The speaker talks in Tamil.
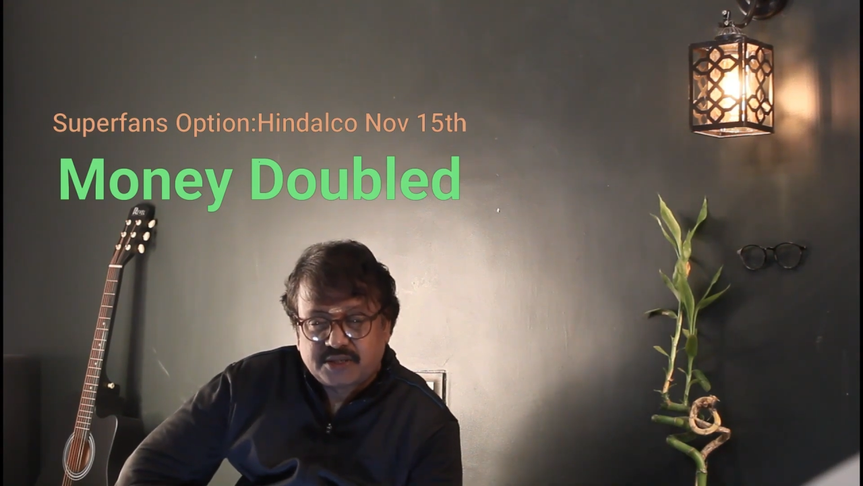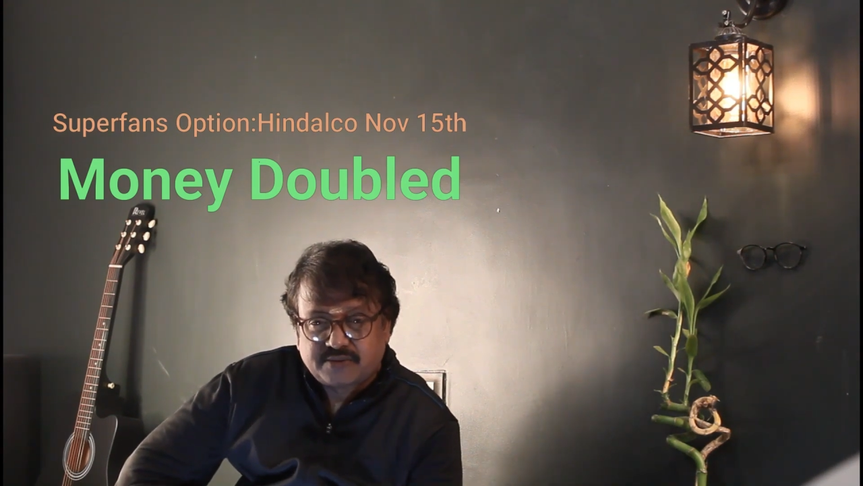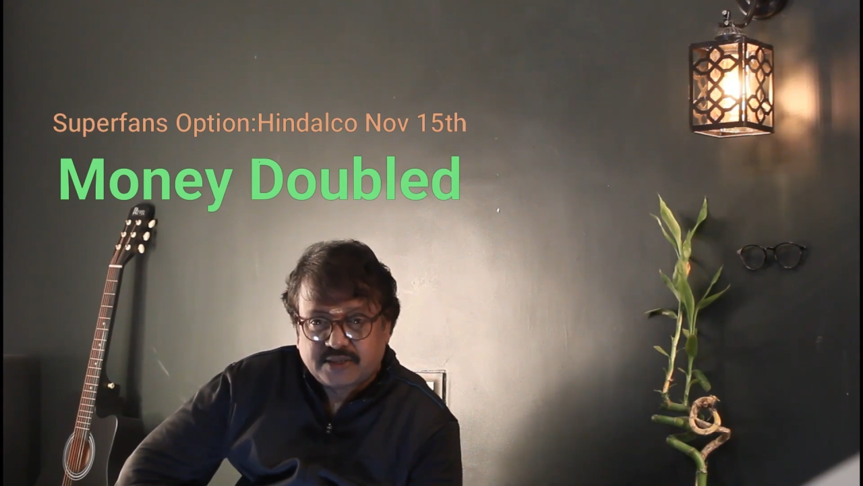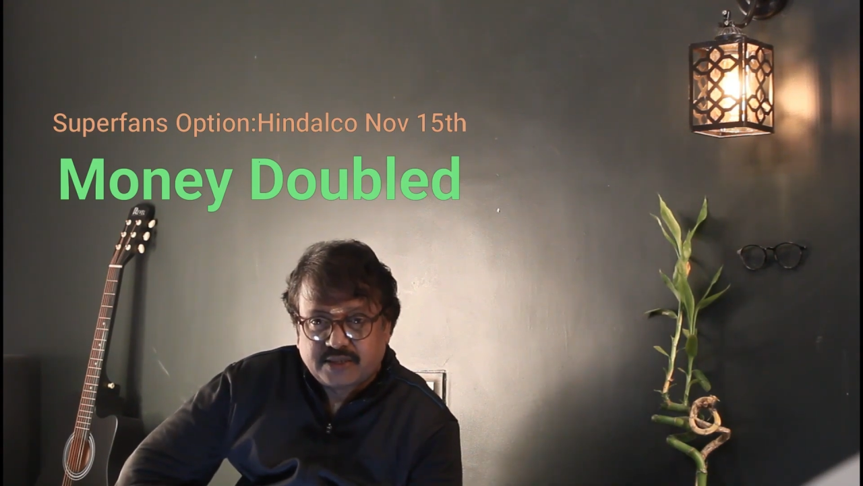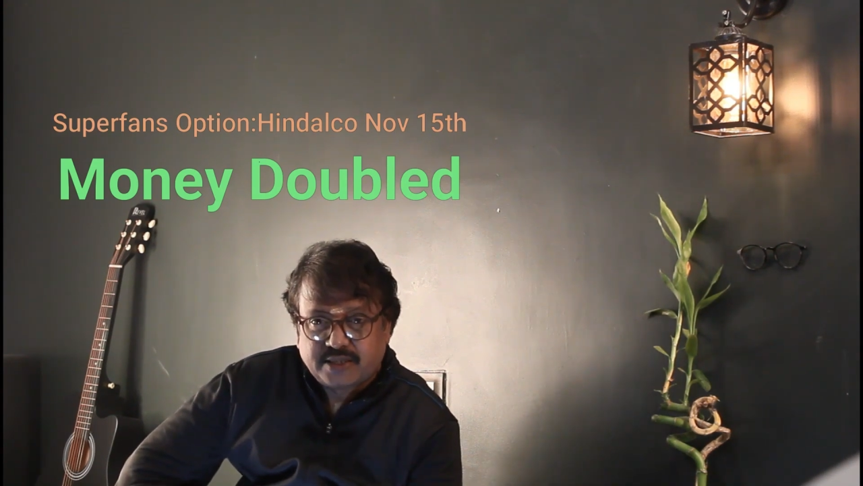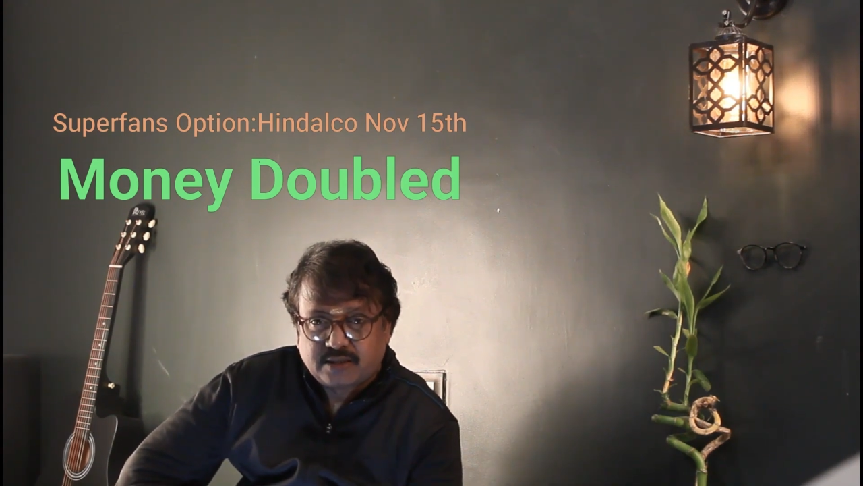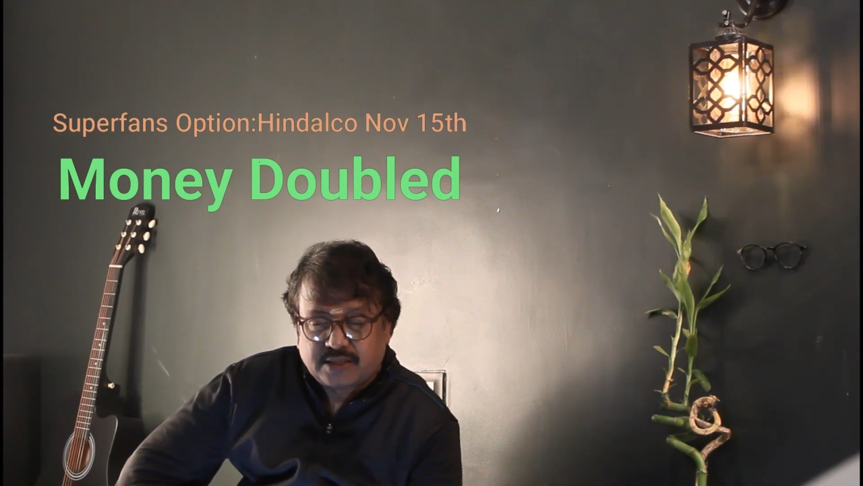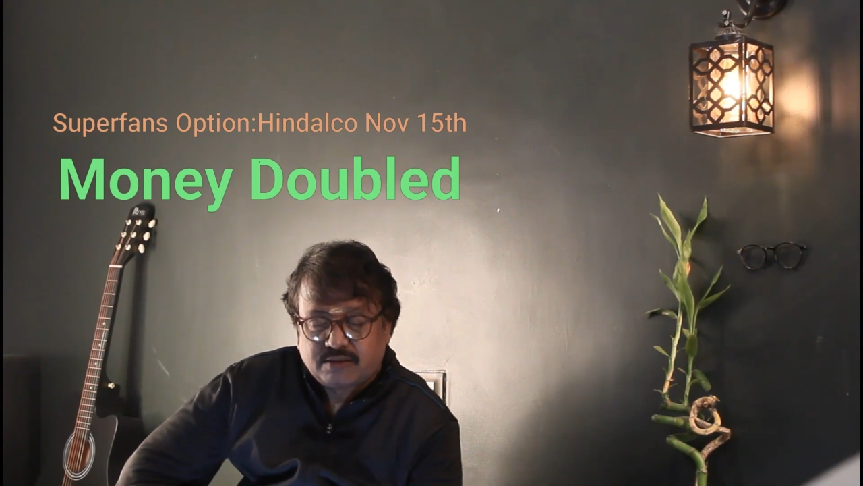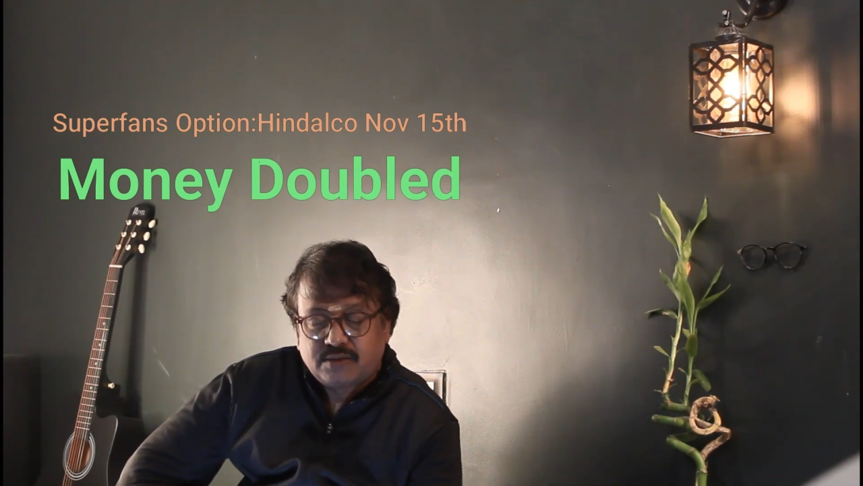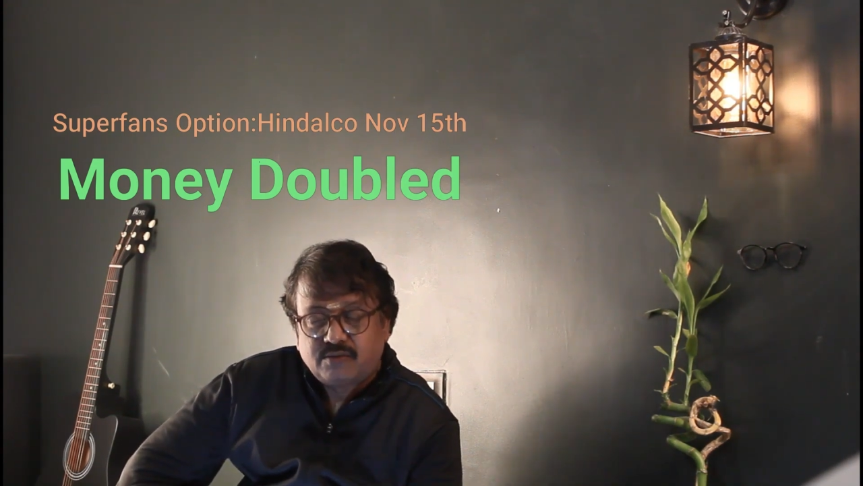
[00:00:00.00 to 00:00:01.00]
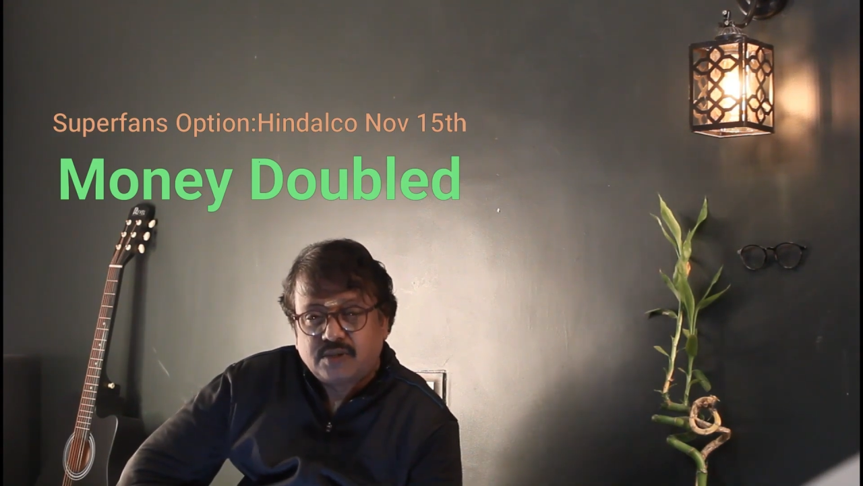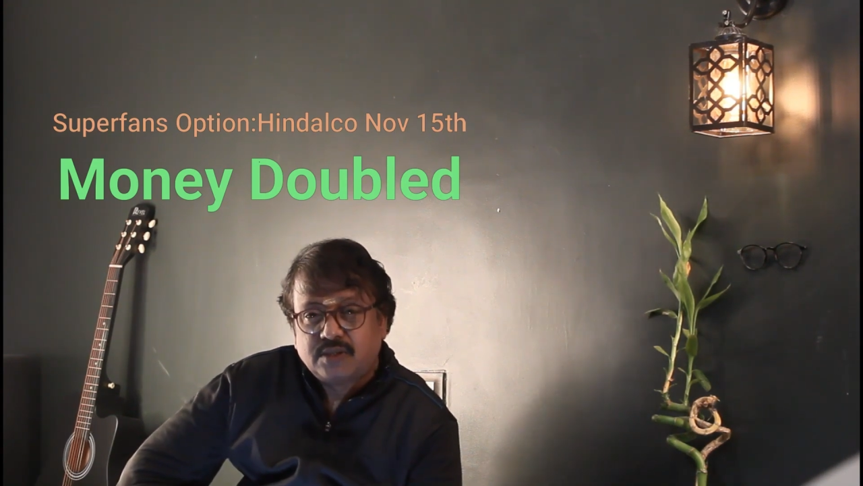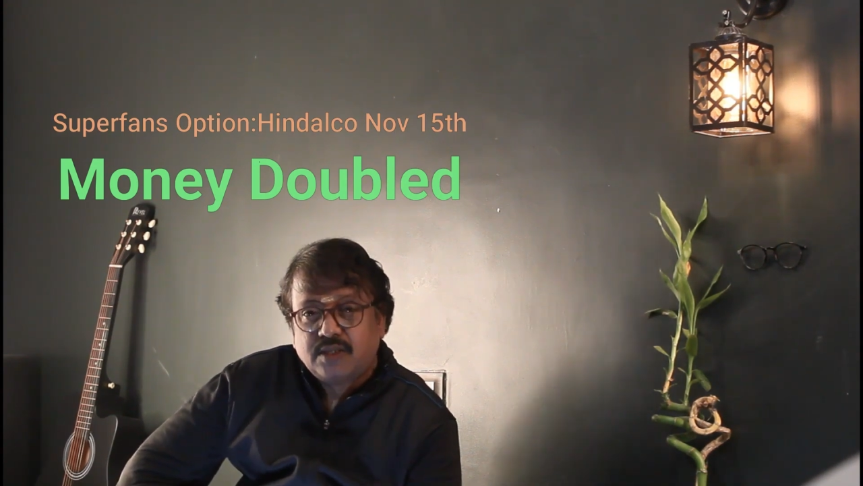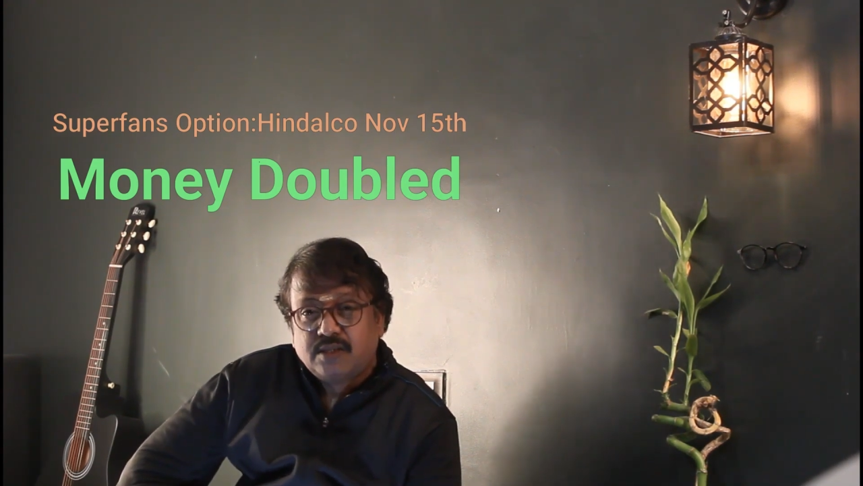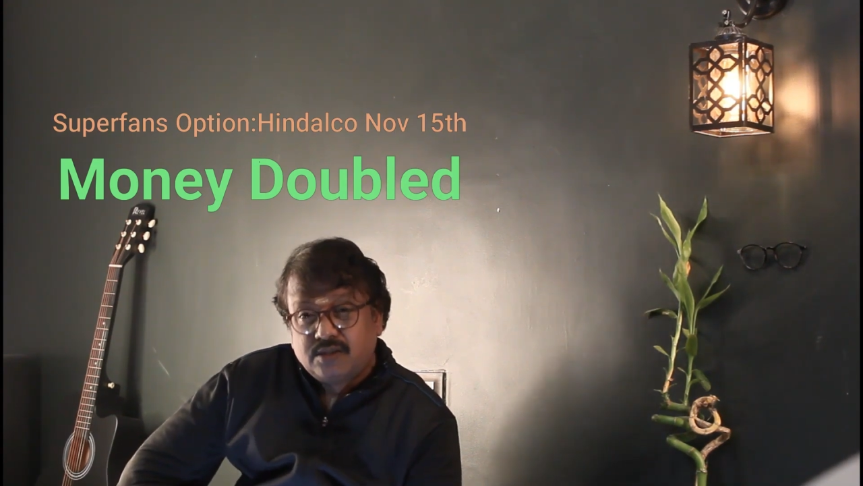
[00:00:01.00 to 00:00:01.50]
ஜாக்பாட்ஸ் வந்துகிட்டே இருக்கும்
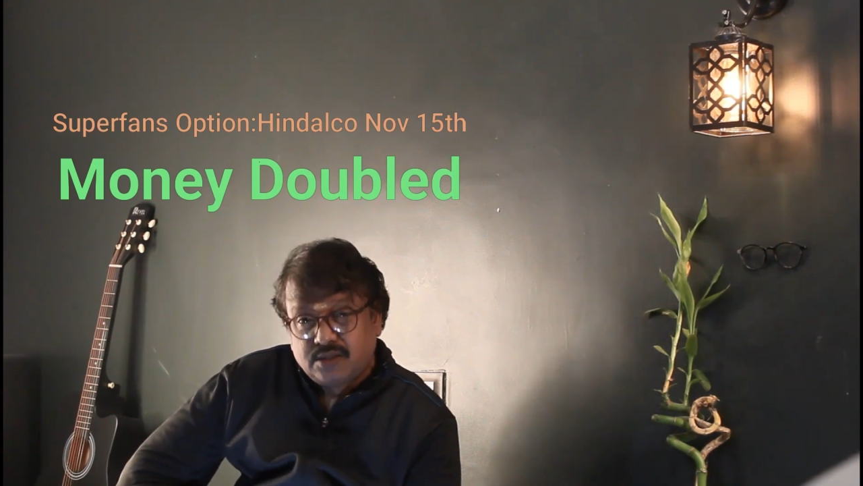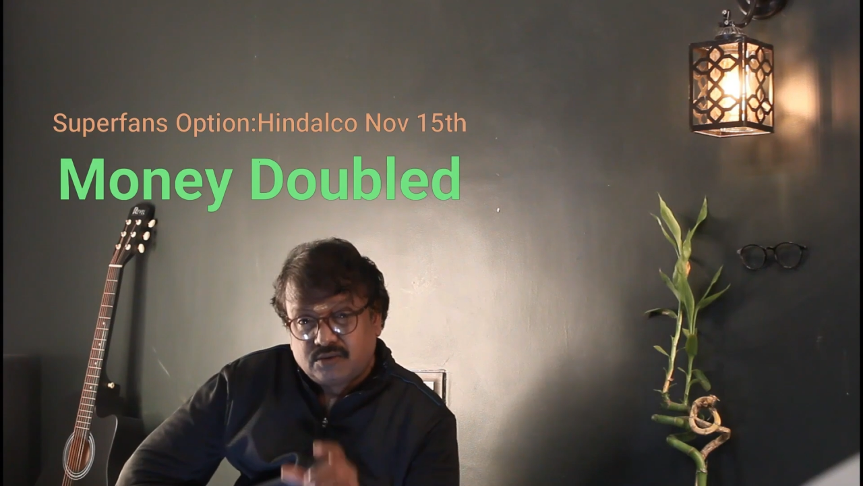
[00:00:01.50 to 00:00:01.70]
அதாவது ஒரு